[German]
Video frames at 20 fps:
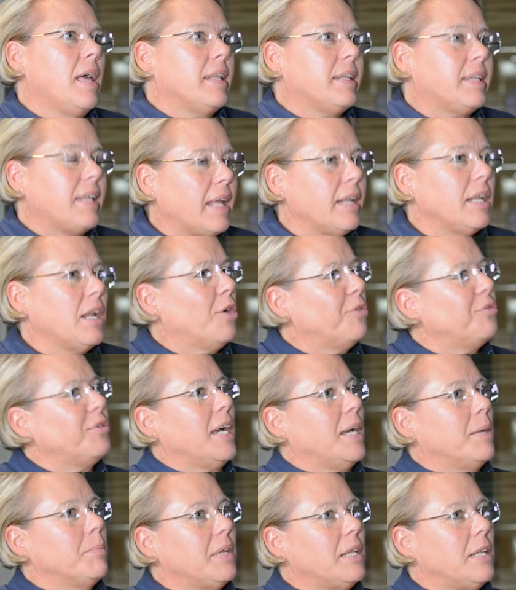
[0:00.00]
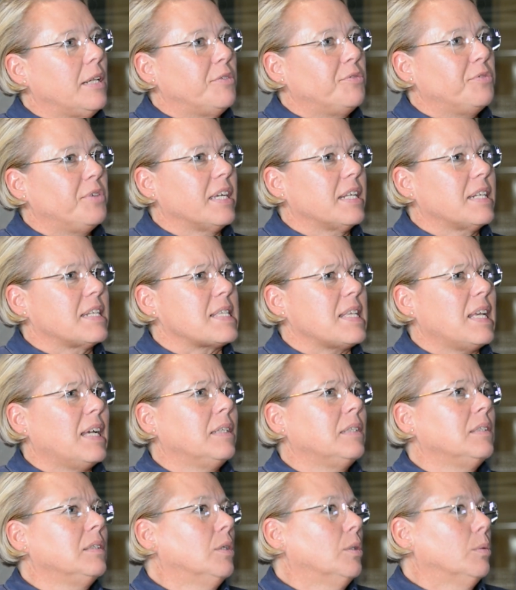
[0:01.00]
dann auf einmal fängt es
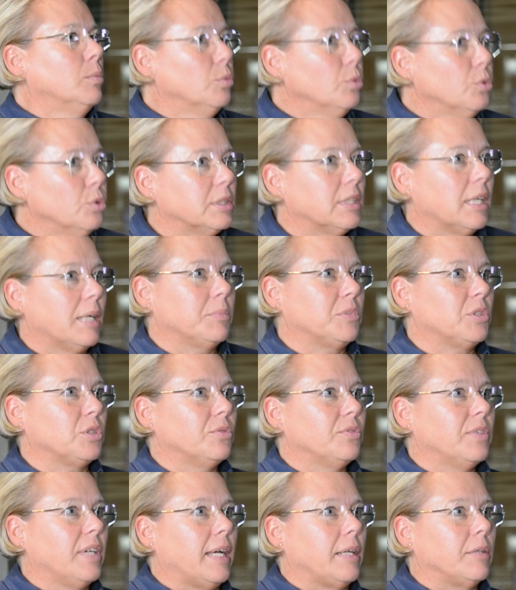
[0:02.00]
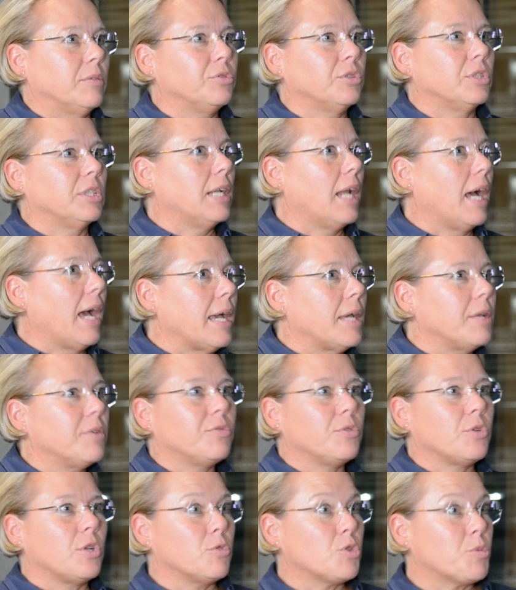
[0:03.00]
an, mühsam zu werden. Für den einen
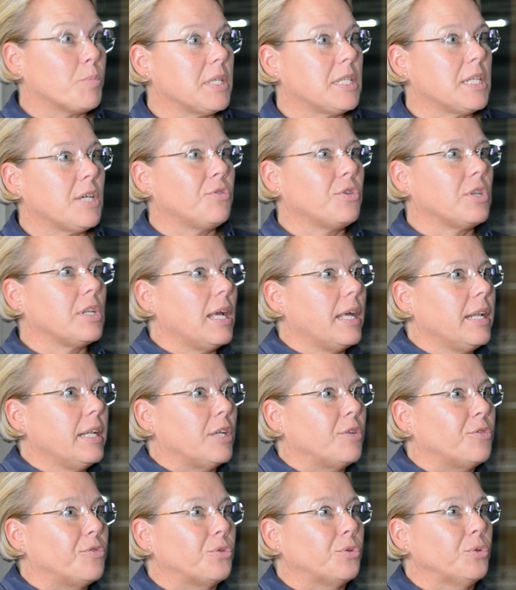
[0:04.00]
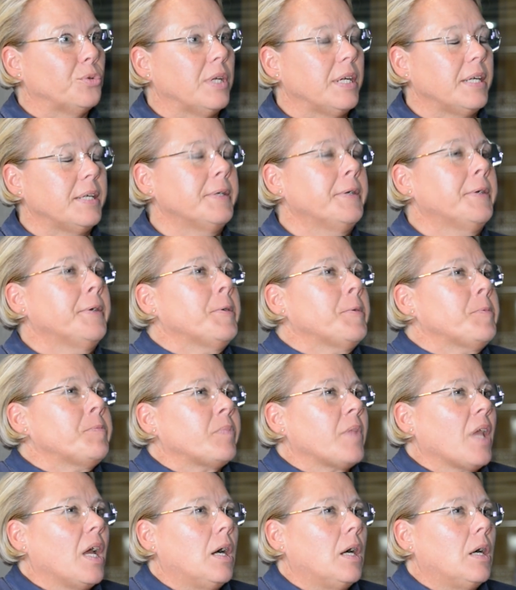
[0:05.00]
für, später, für den anderen früher.
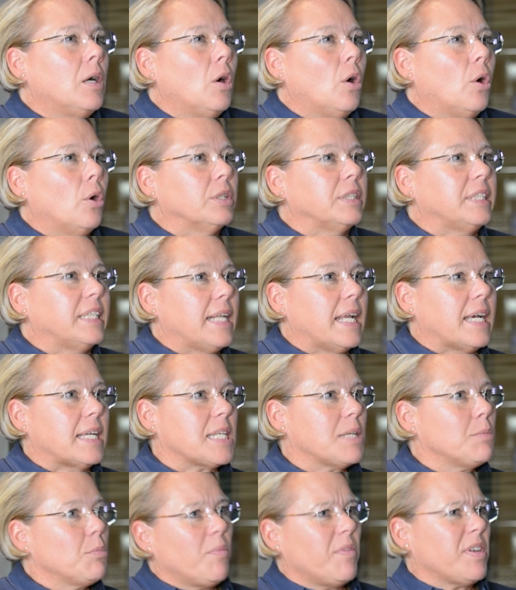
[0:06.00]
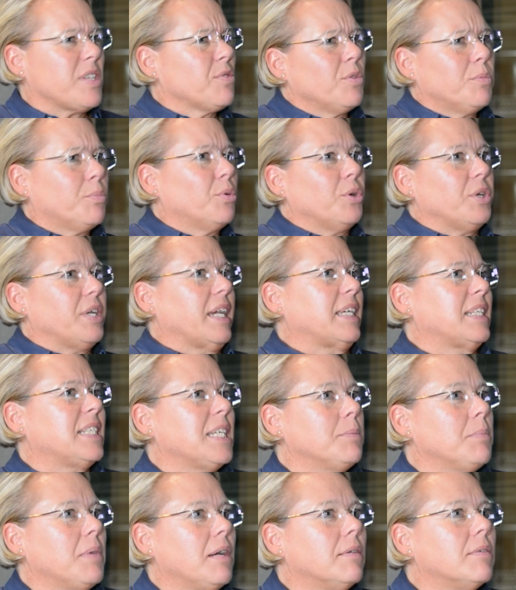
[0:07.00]
Äh, und je nachdem, um was für ein
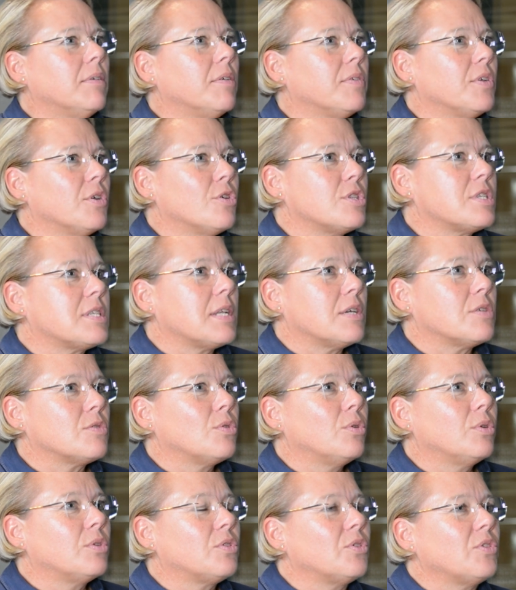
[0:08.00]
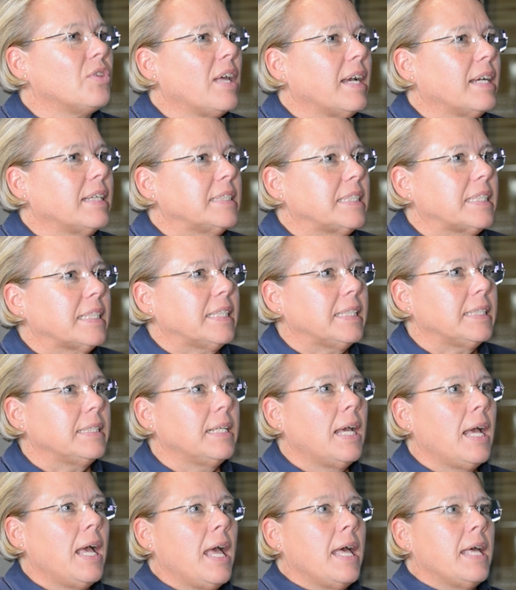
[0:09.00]
Projektthema wir uns da sozusagen
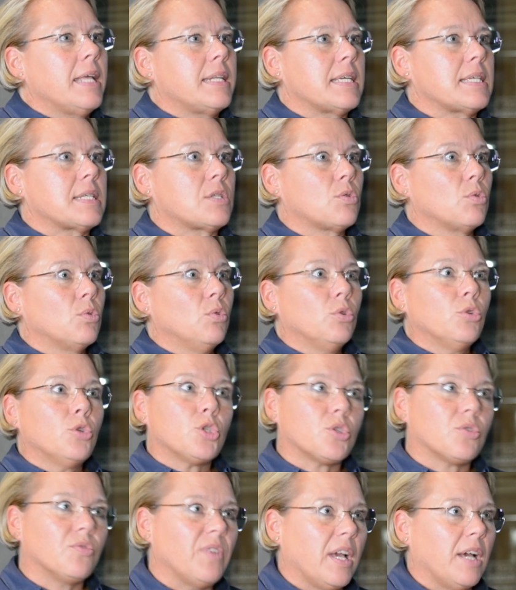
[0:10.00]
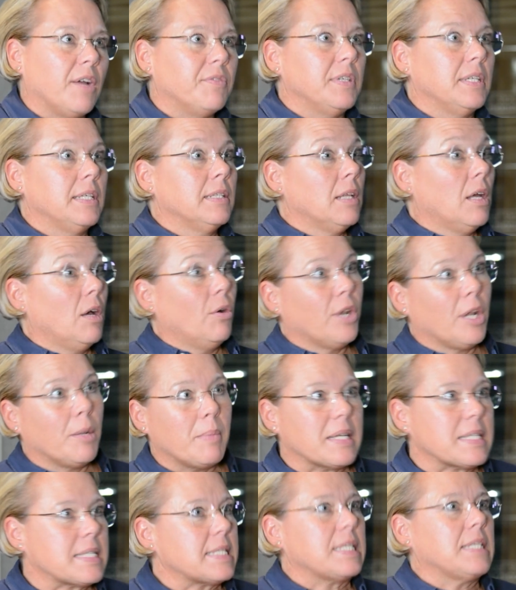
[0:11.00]
drehen, desto schwerwiegender oder
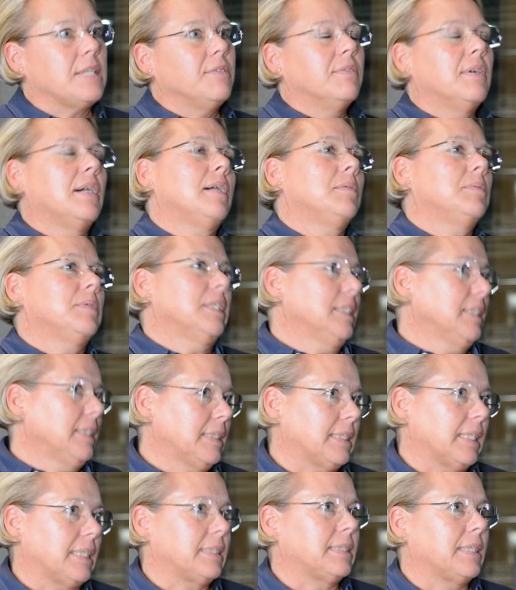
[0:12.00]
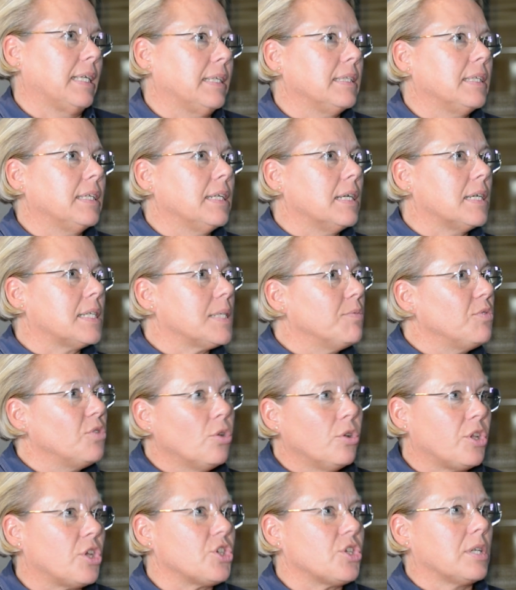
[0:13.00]
massiver ist das dann, je nachdem, wie
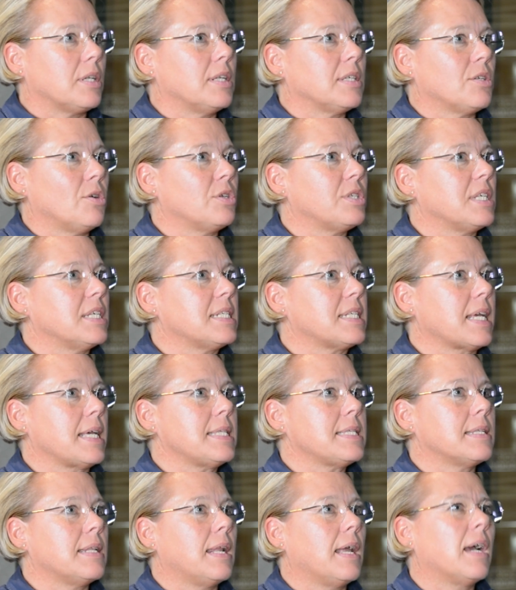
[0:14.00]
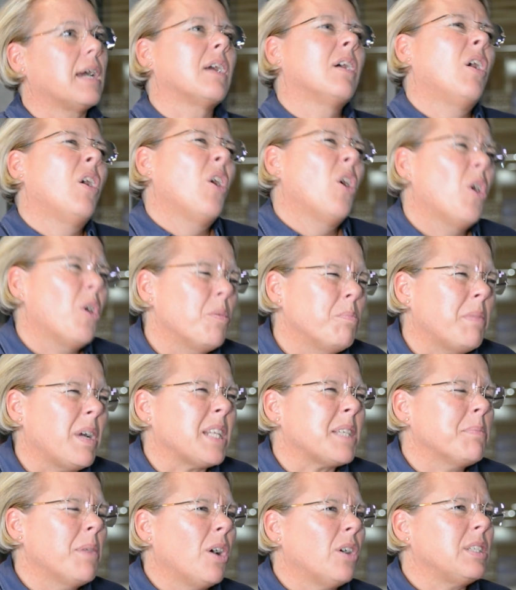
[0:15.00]
unterschiedlich auch die Interessenlagen und
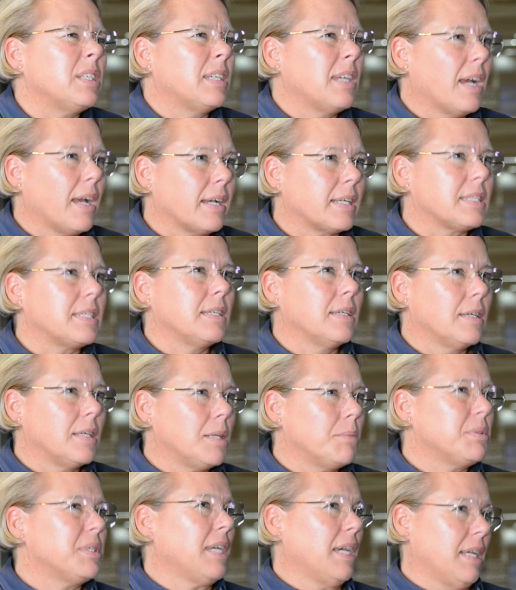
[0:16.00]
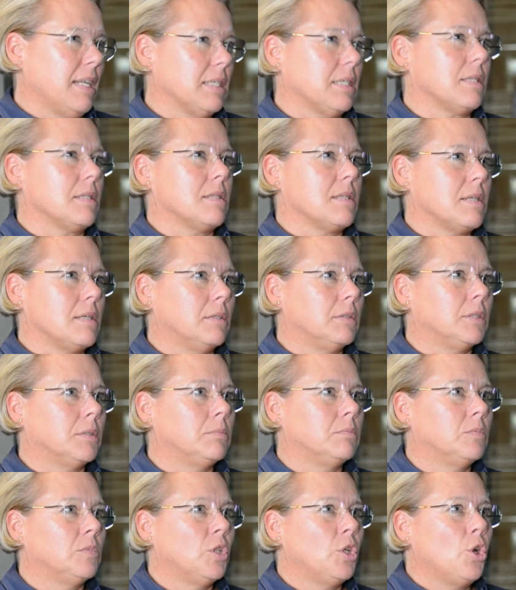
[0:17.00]
manchmal auch die Charaktere Charaktere der Beteiligten sind.
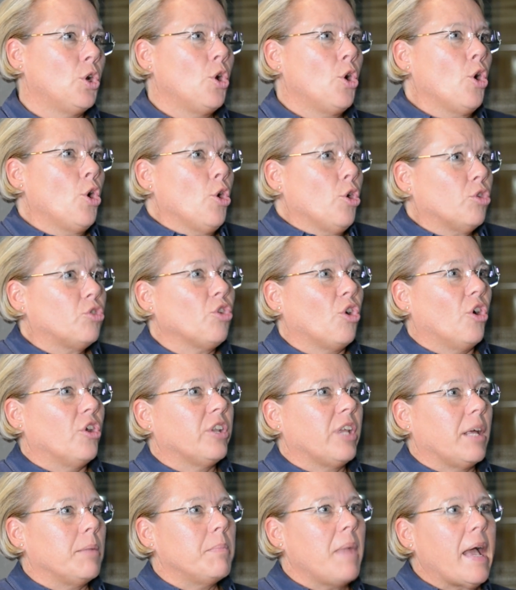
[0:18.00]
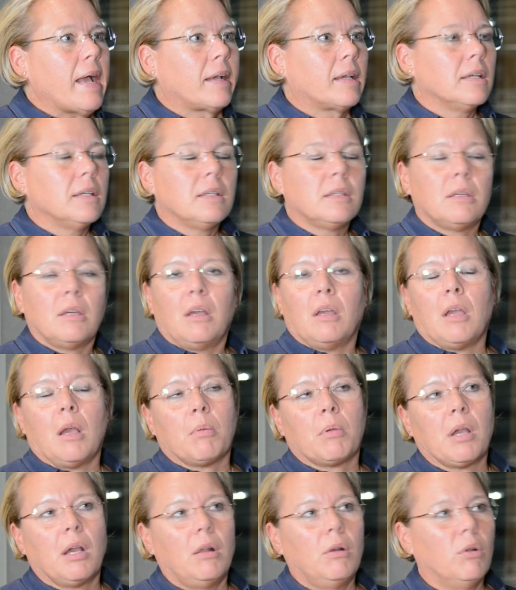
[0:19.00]
So, und dann merke ich, ich
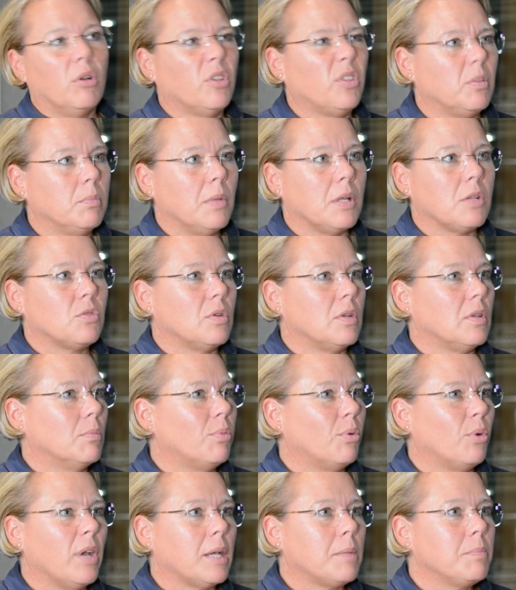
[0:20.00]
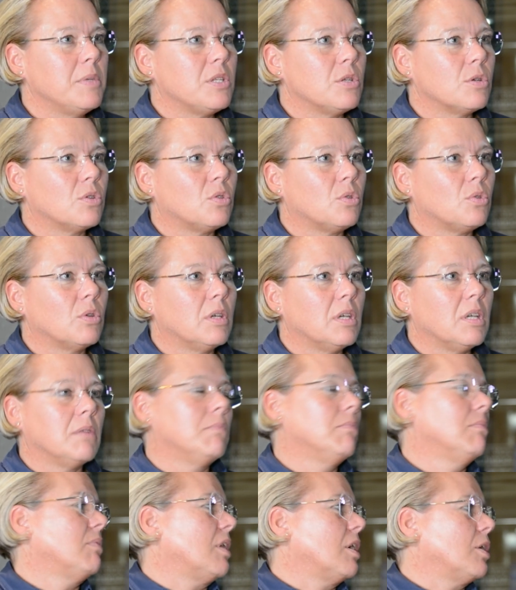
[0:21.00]
habe keine Lust mehr zu diesen Projektmeetings zu
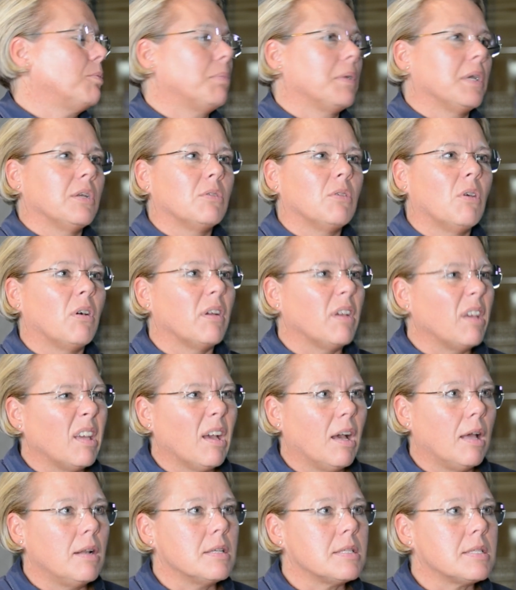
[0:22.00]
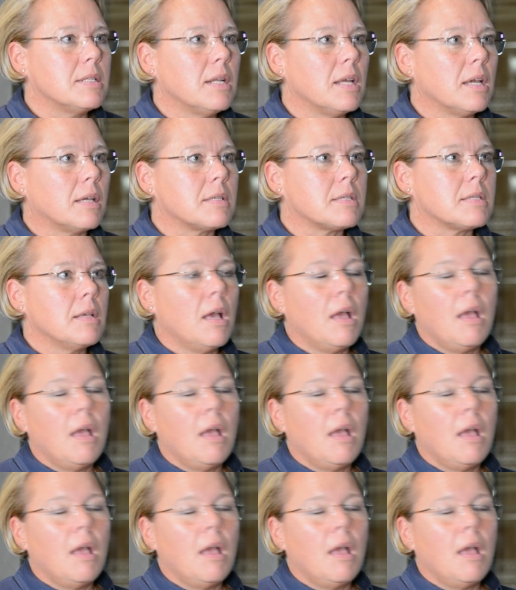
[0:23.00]
gehen. Das bringt doch eh alles nichts.